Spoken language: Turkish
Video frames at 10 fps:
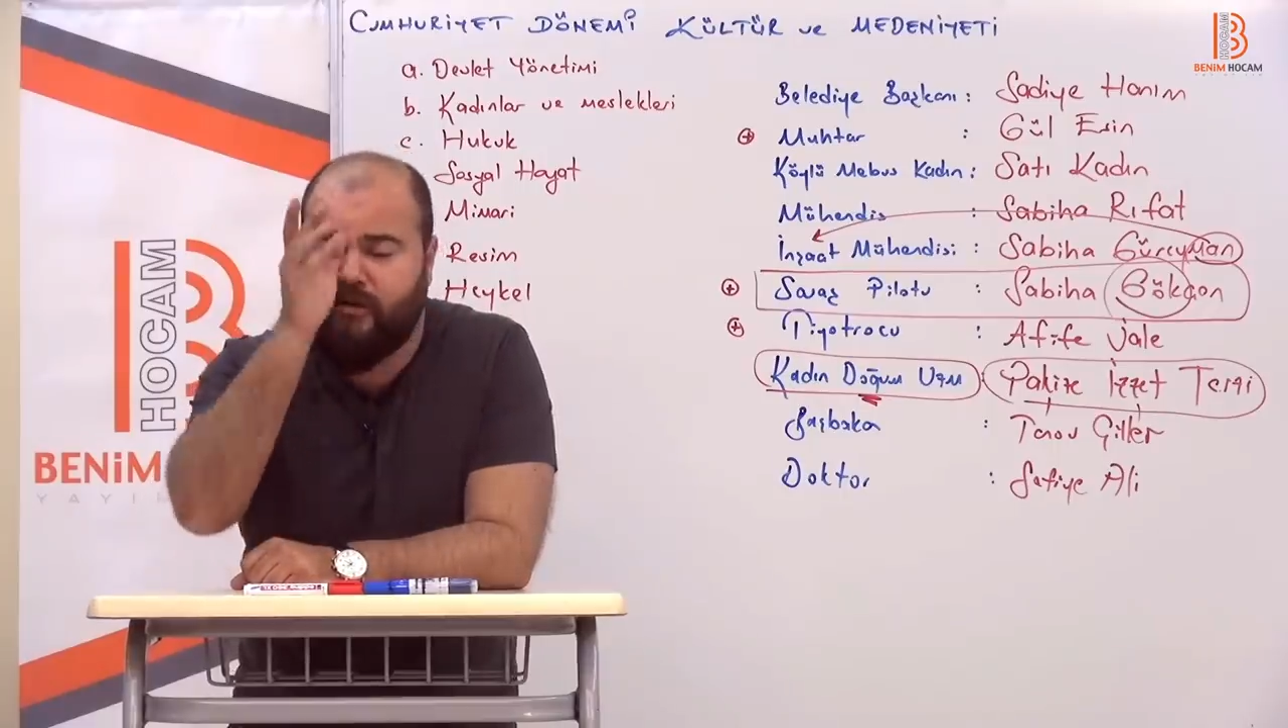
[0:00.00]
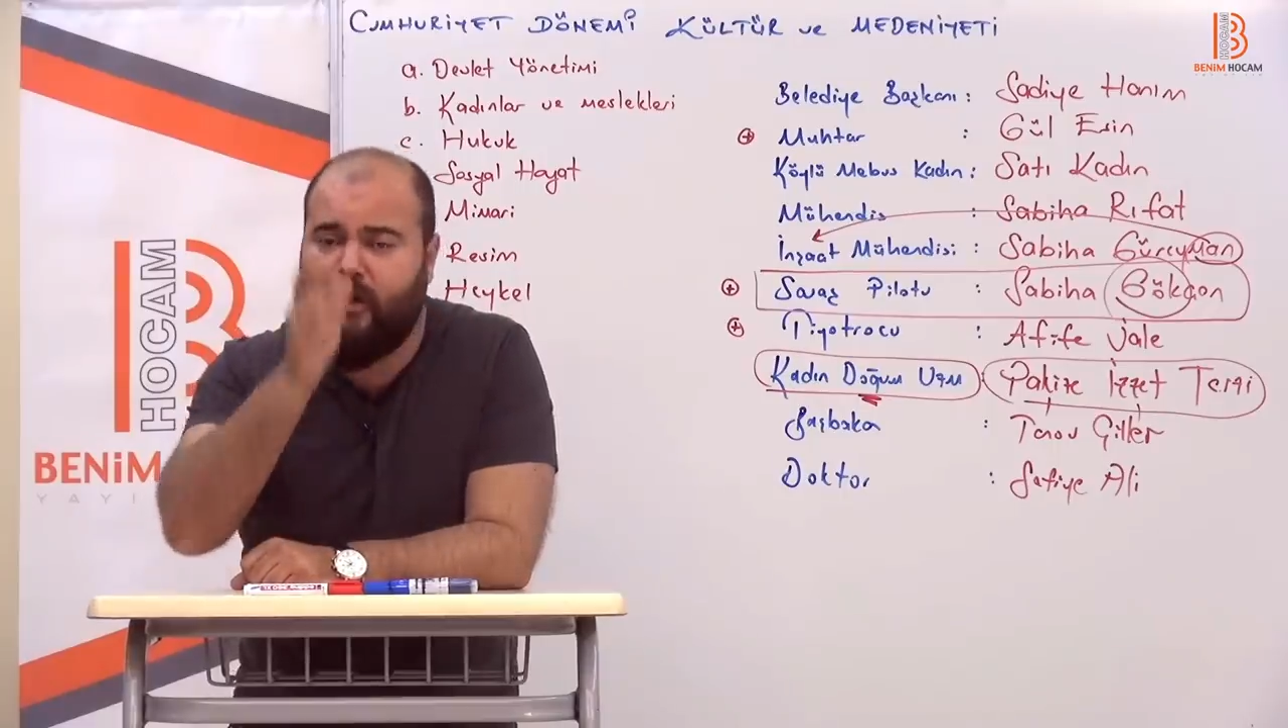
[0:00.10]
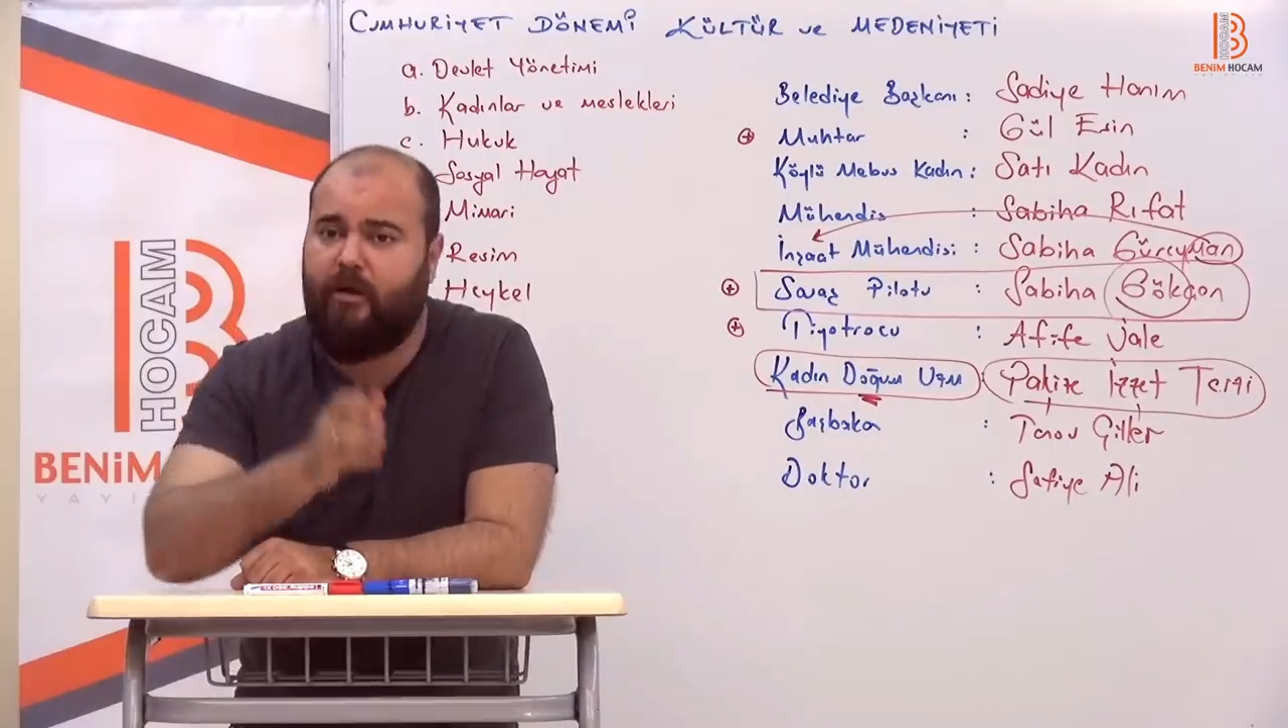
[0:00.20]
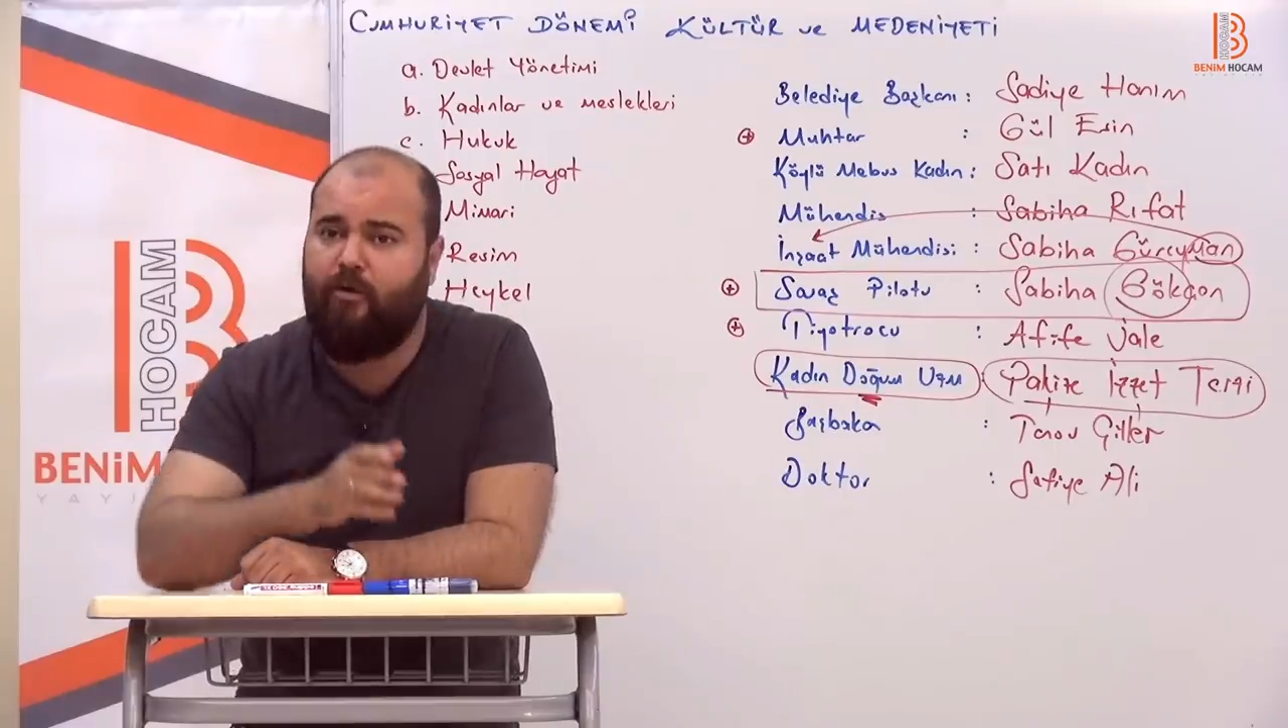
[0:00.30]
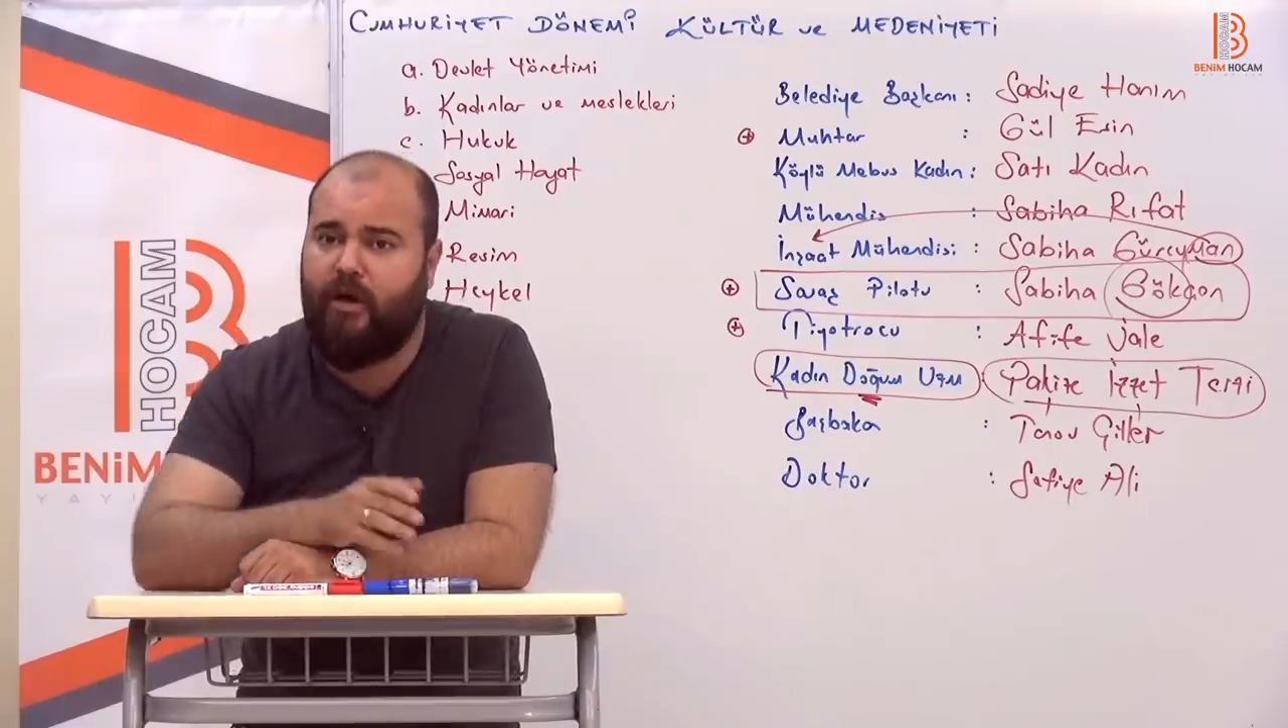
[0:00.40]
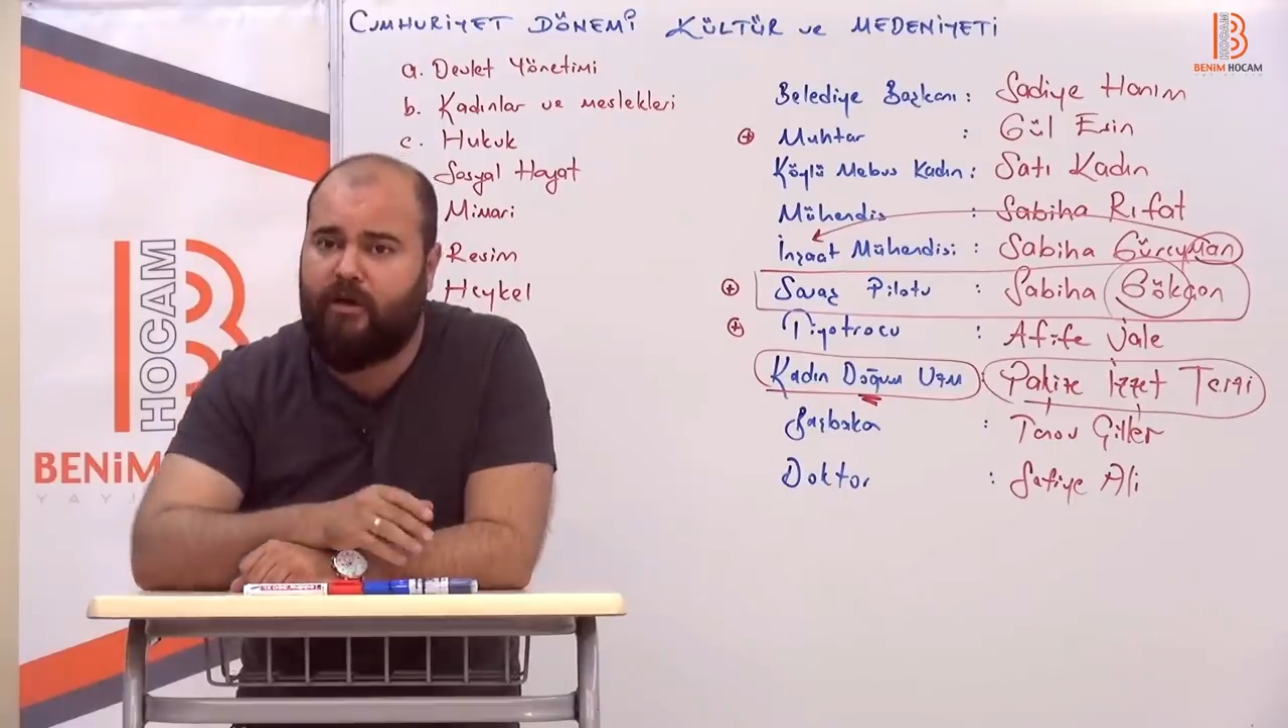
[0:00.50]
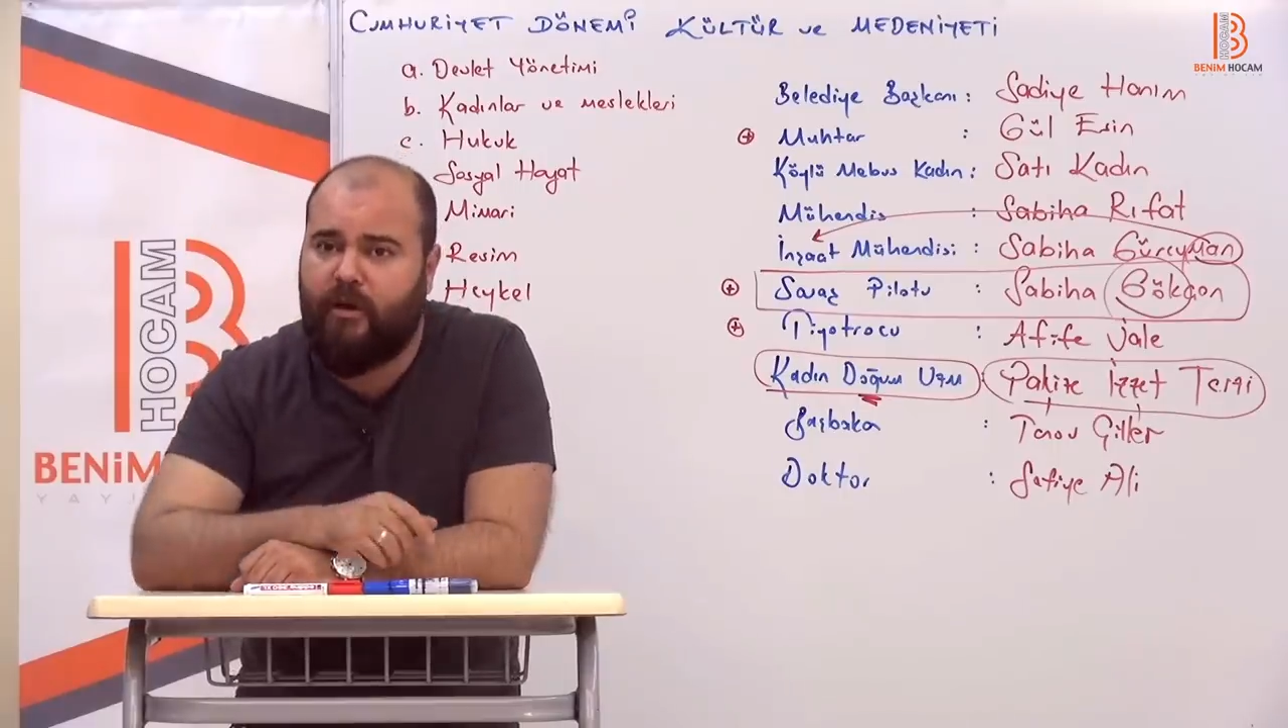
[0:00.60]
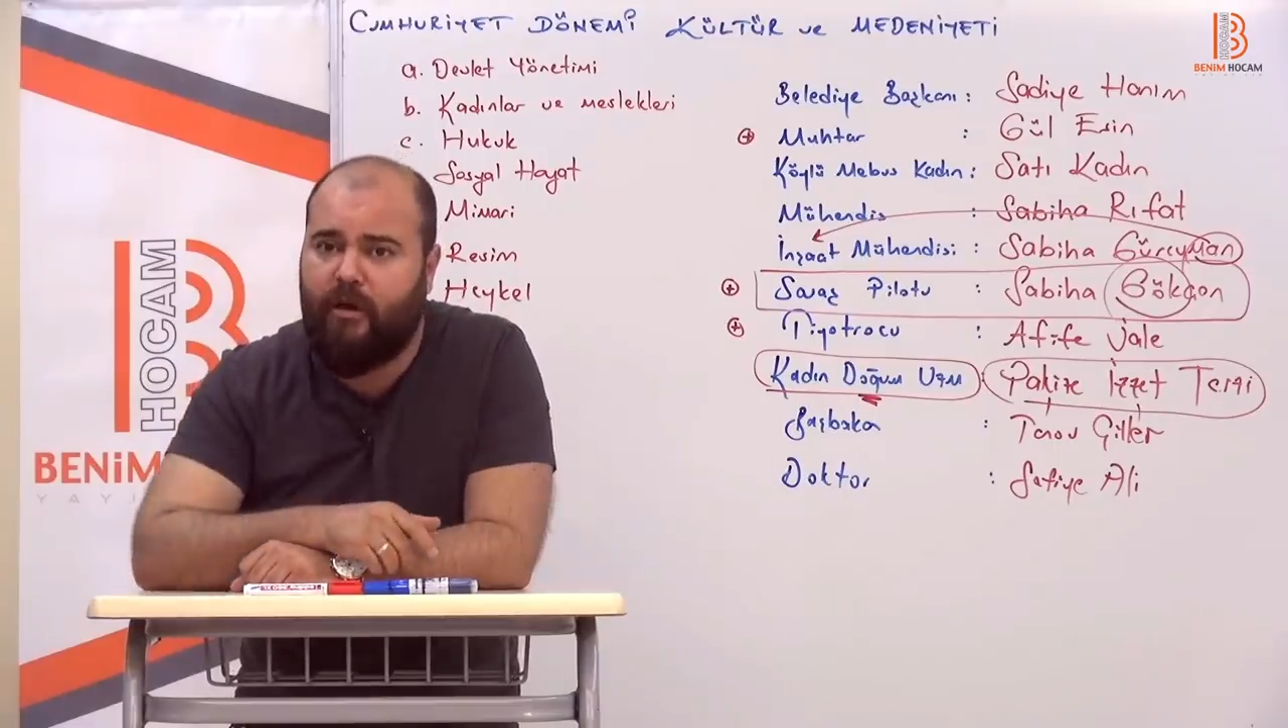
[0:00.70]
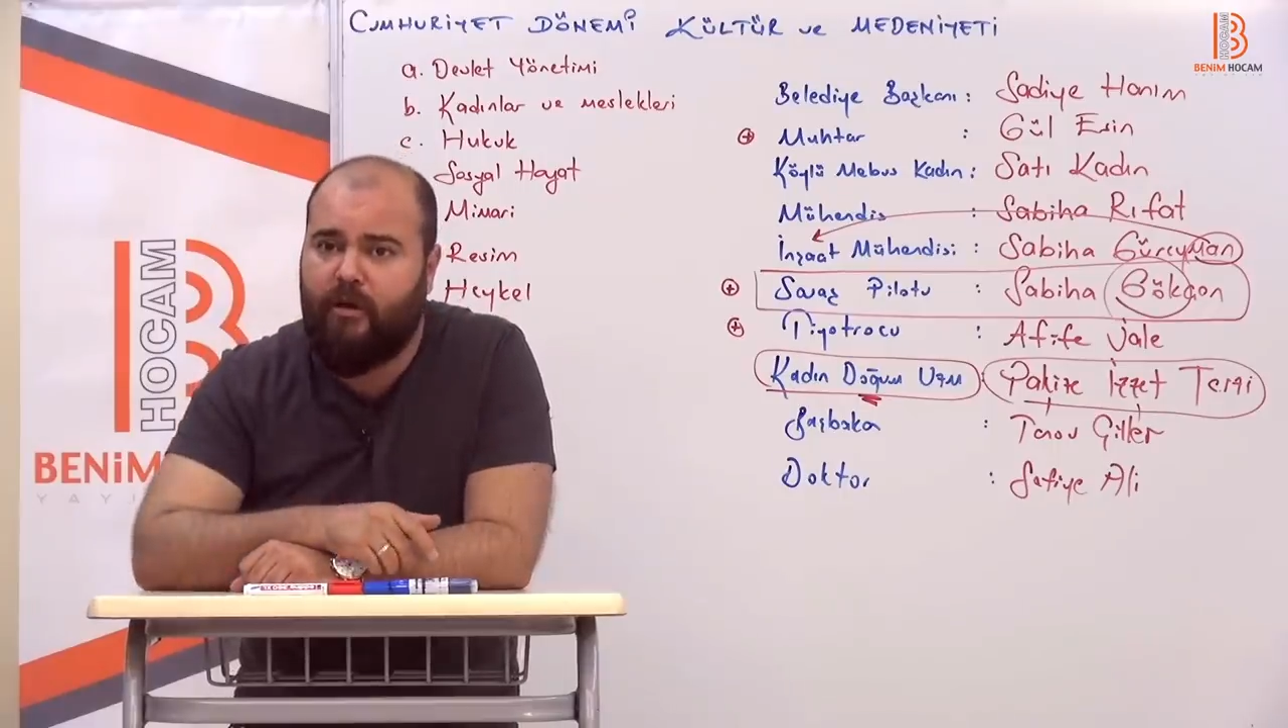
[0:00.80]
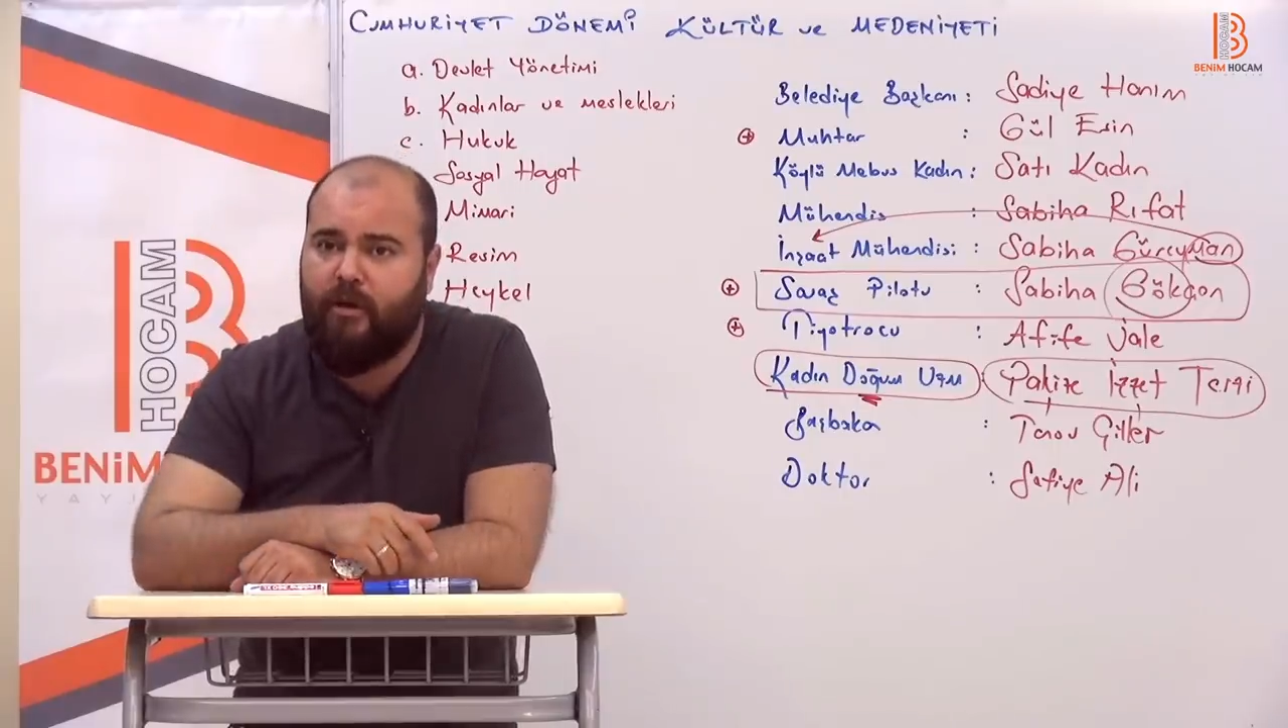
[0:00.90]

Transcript: diye alıyorlar diye.